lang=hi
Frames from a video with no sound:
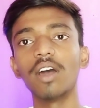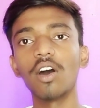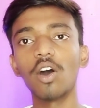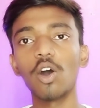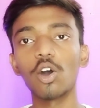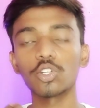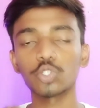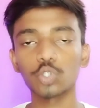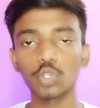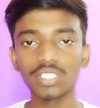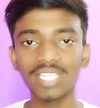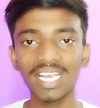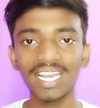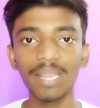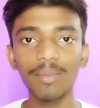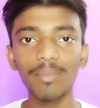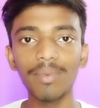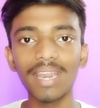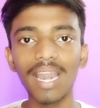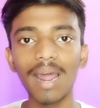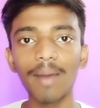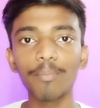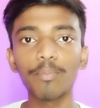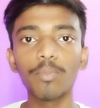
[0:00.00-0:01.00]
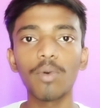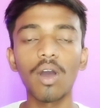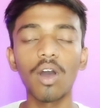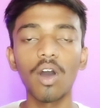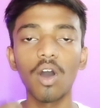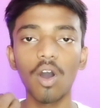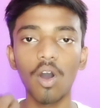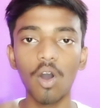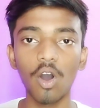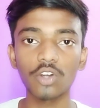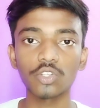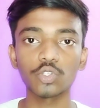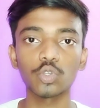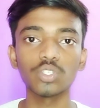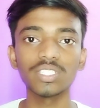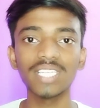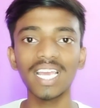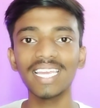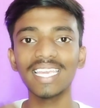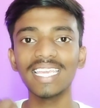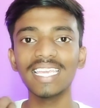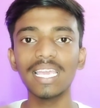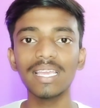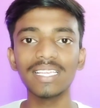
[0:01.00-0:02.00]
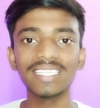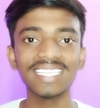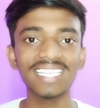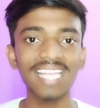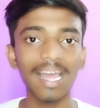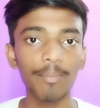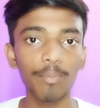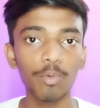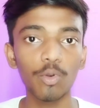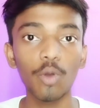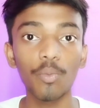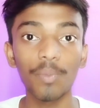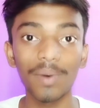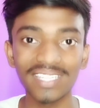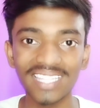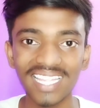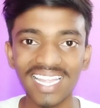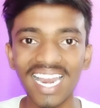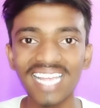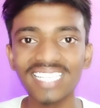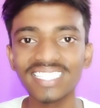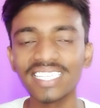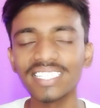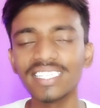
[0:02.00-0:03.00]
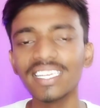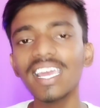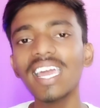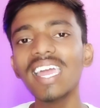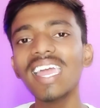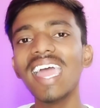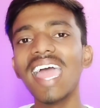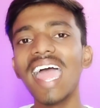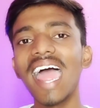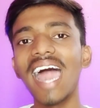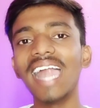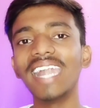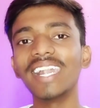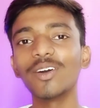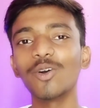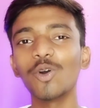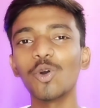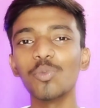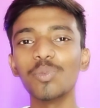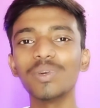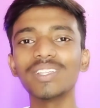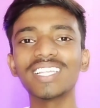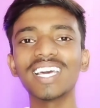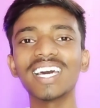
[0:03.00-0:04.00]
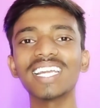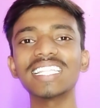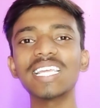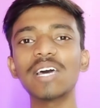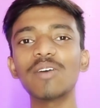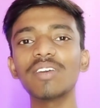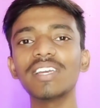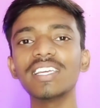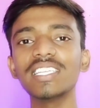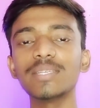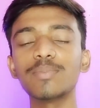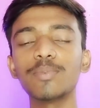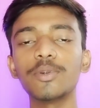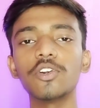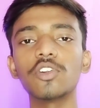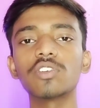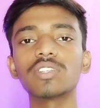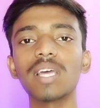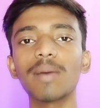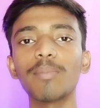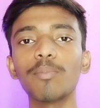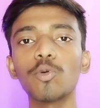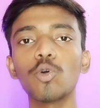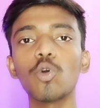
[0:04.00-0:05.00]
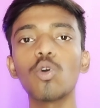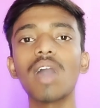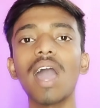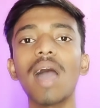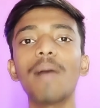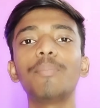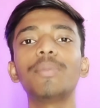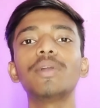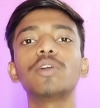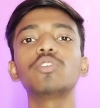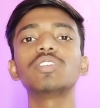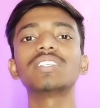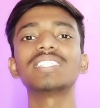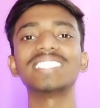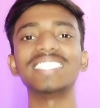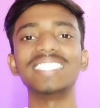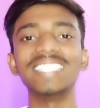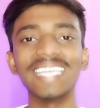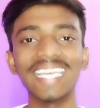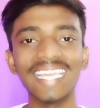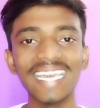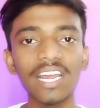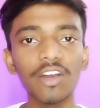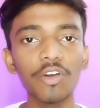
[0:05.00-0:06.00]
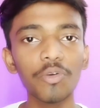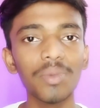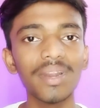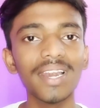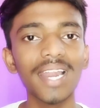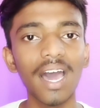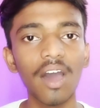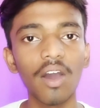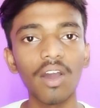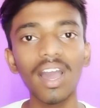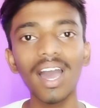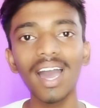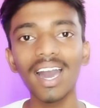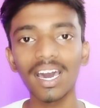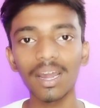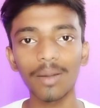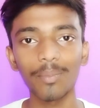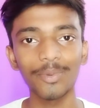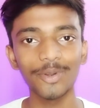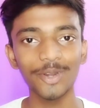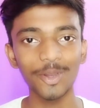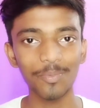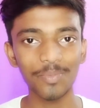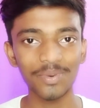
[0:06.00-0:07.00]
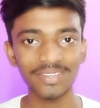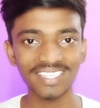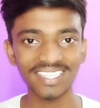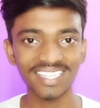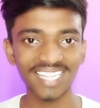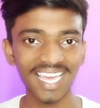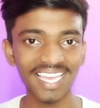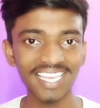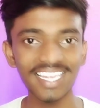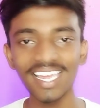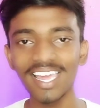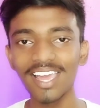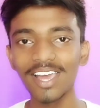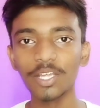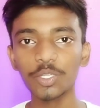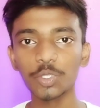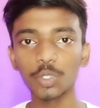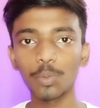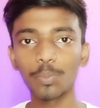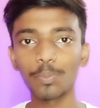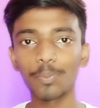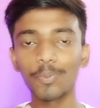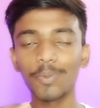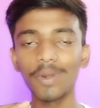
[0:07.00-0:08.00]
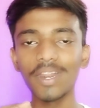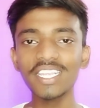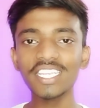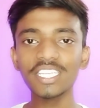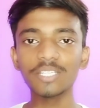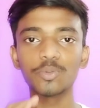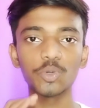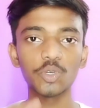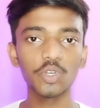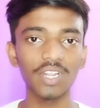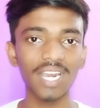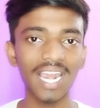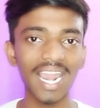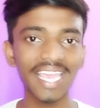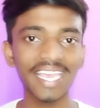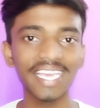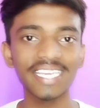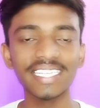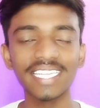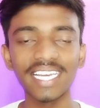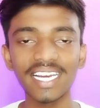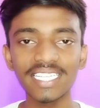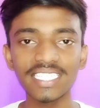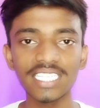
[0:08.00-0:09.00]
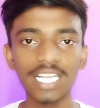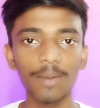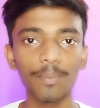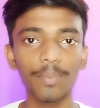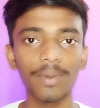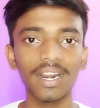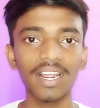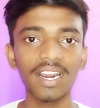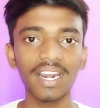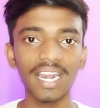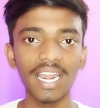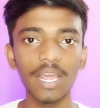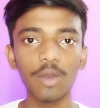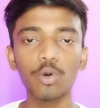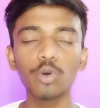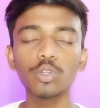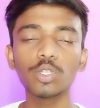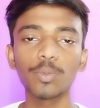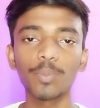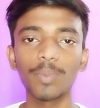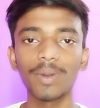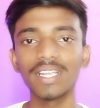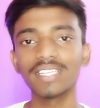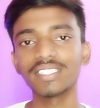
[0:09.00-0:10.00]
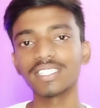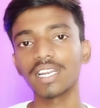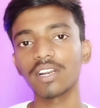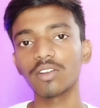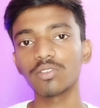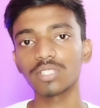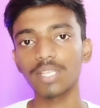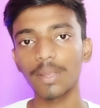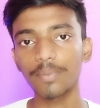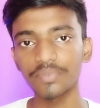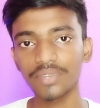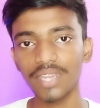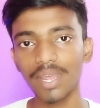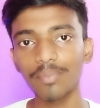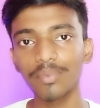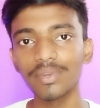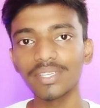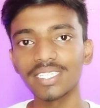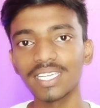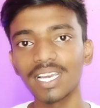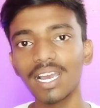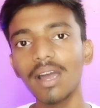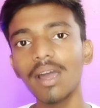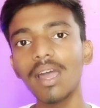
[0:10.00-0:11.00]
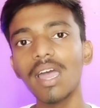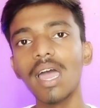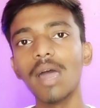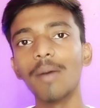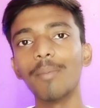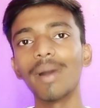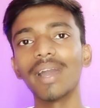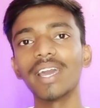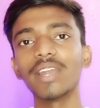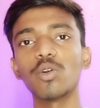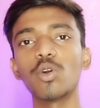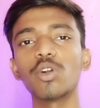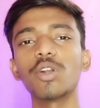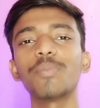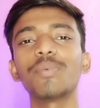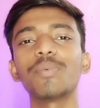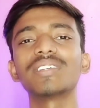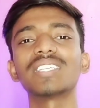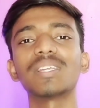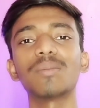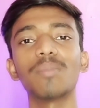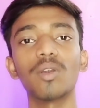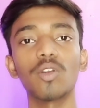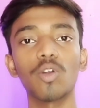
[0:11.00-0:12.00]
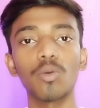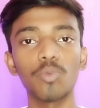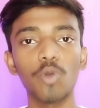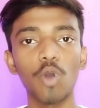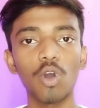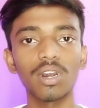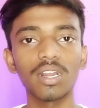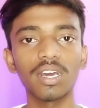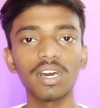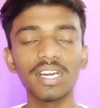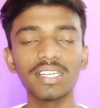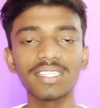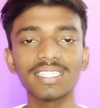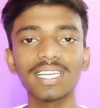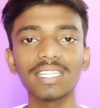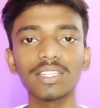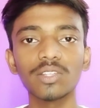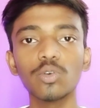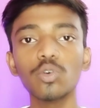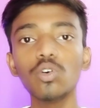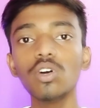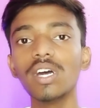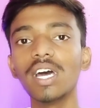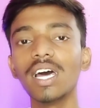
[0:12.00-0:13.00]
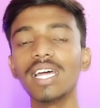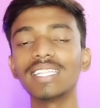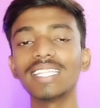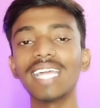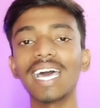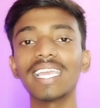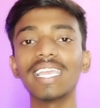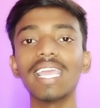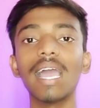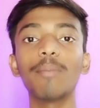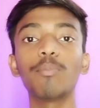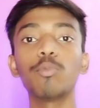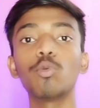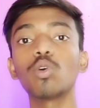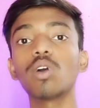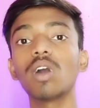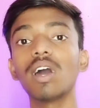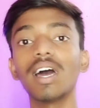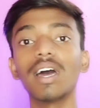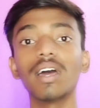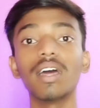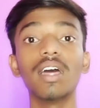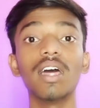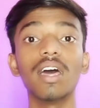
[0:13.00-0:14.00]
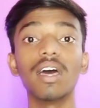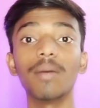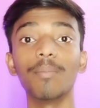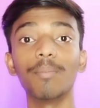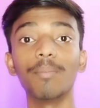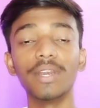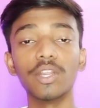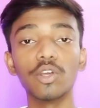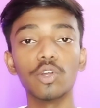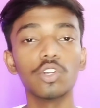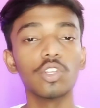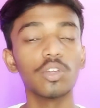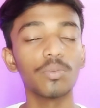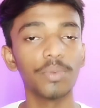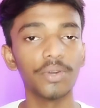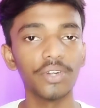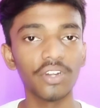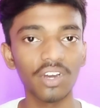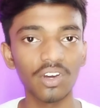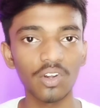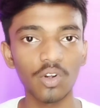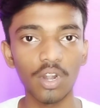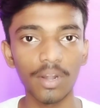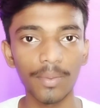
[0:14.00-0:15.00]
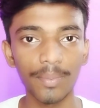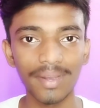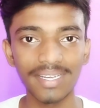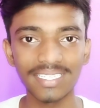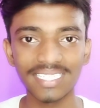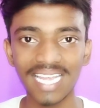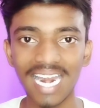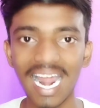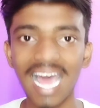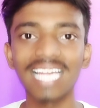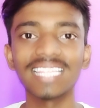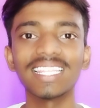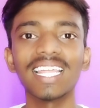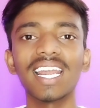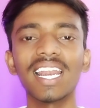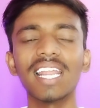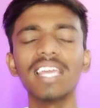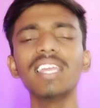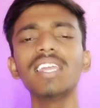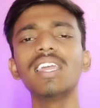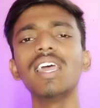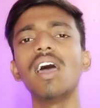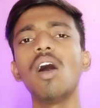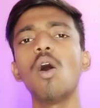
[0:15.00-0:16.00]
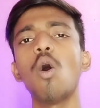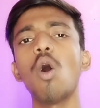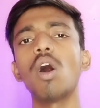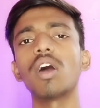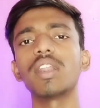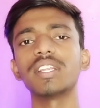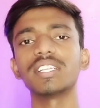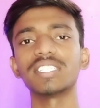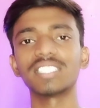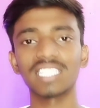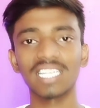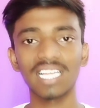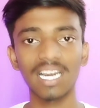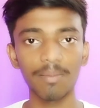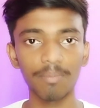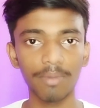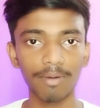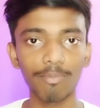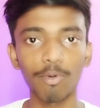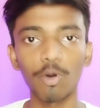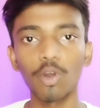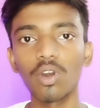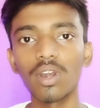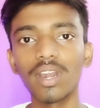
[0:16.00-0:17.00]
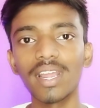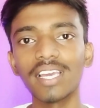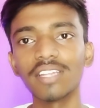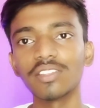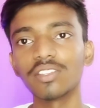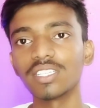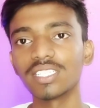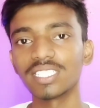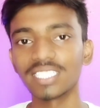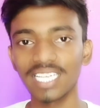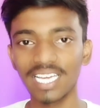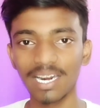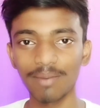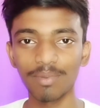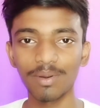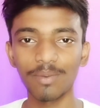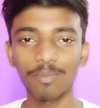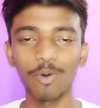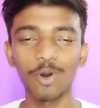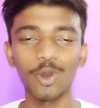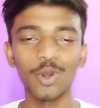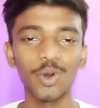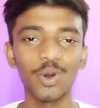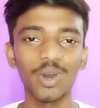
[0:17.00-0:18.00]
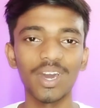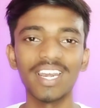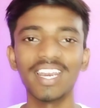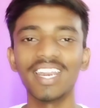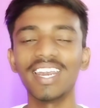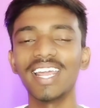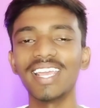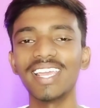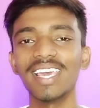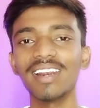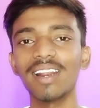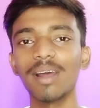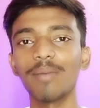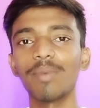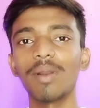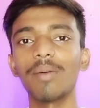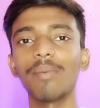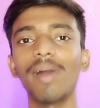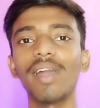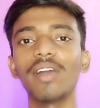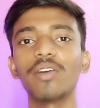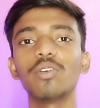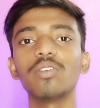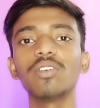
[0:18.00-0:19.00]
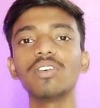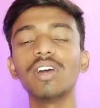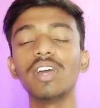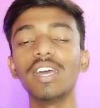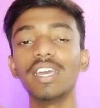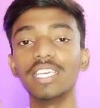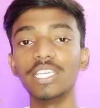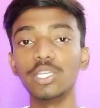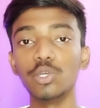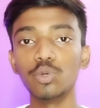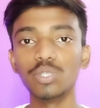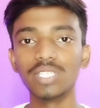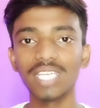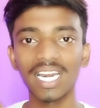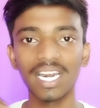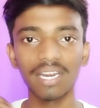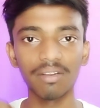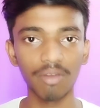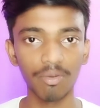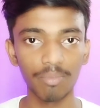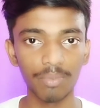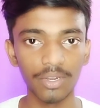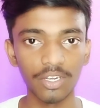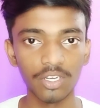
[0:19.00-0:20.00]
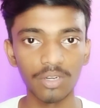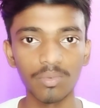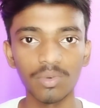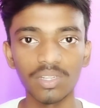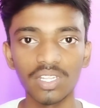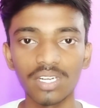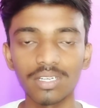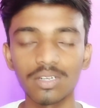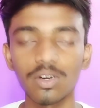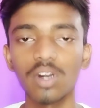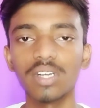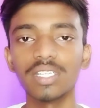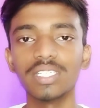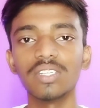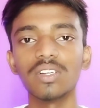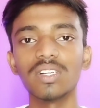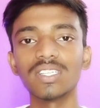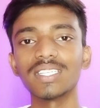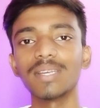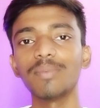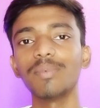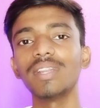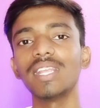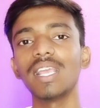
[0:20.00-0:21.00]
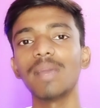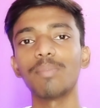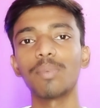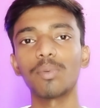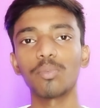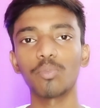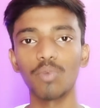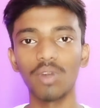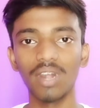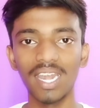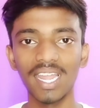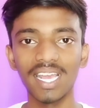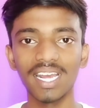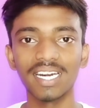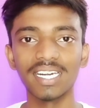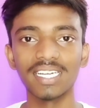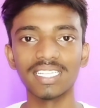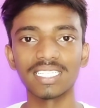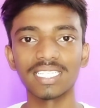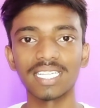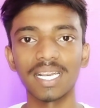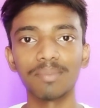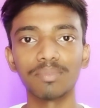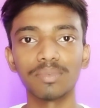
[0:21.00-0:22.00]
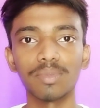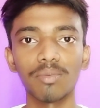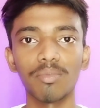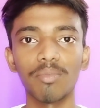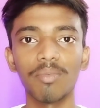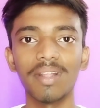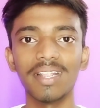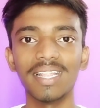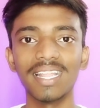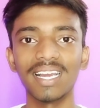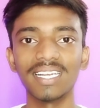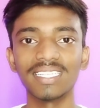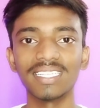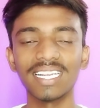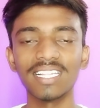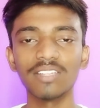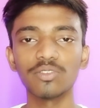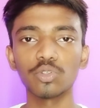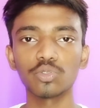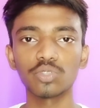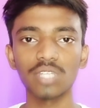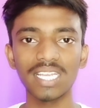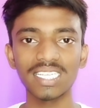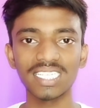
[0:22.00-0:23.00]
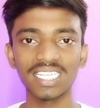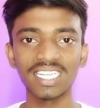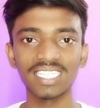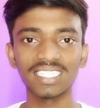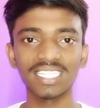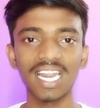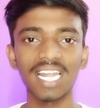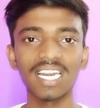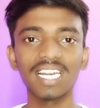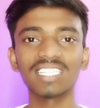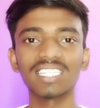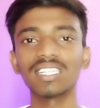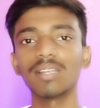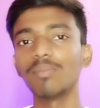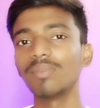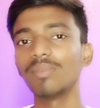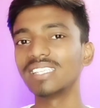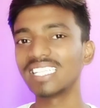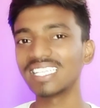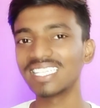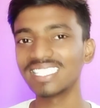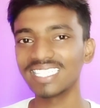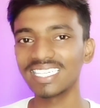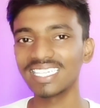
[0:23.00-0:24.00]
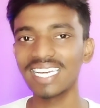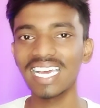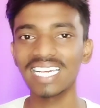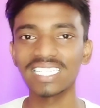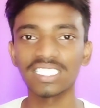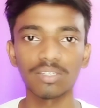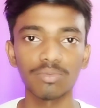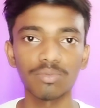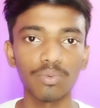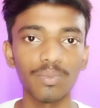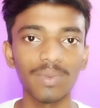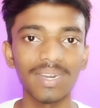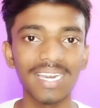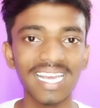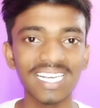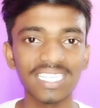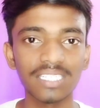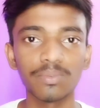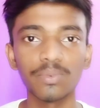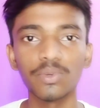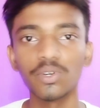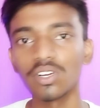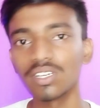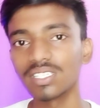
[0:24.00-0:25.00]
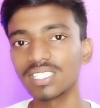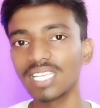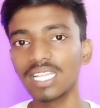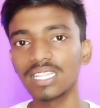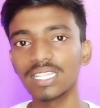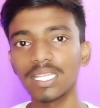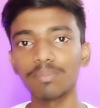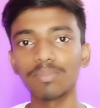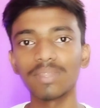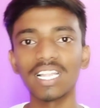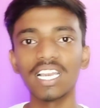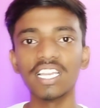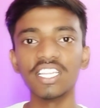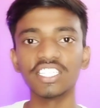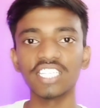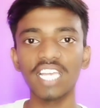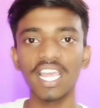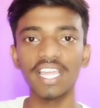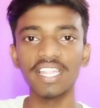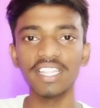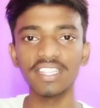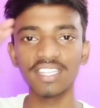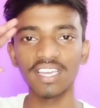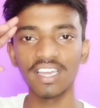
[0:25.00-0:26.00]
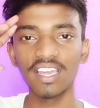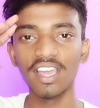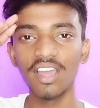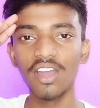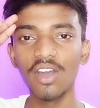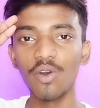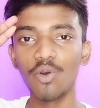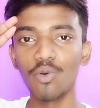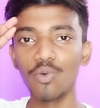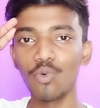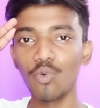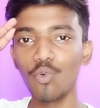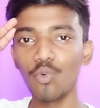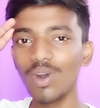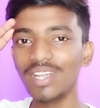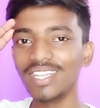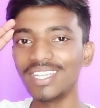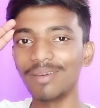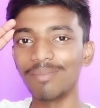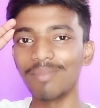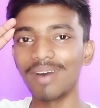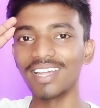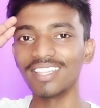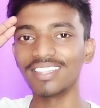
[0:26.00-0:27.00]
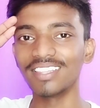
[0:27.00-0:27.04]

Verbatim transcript: और सोचा कि मैंने आप और सोचा कि ये चीज़ आप लोगों को बताना चाहिए एंड उम्मीद करता हूँ कि इस वीडियो से आप लोगों को काफ़ी कुछ सीखने को मिला होगा अगर वीडियो पसंद आई तो प्लीज़ इस वीडियो को लाइक कीजिएगा चैनल पर अगर नए हो तो प्लीज़ चैनल को सब्सक्राइब कीजिएगा बाकी नोटिफिकेशन बेल को भी ऑन कर सकते हो ताकि आप लोग का न्यू न्यू वीडियो का नोटिफिकेशन आता रहे और इंस्टाग्राम पर फॉलो नहीं करते तो इंस्टाग्राम पर फॉलो कर लेना यार अपना भाई को यूजर नाम बी बिट्टू मतलब डॉट जीरो सेवन या आपको लिंक डिस्क्रिप्शन में मिल जाएगा चलो दोस्तों आज कितना रखते मिलते किसी नेक्स्ट टॉपिक में नेक्स्ट वीडियो के साथ तब तक लीजिए हिंद वंदे